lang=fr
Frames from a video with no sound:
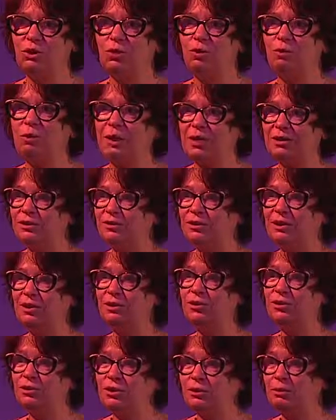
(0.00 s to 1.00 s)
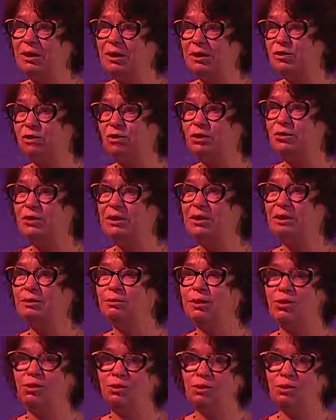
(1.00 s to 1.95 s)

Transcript: Le partenaire se déplace automatiquement.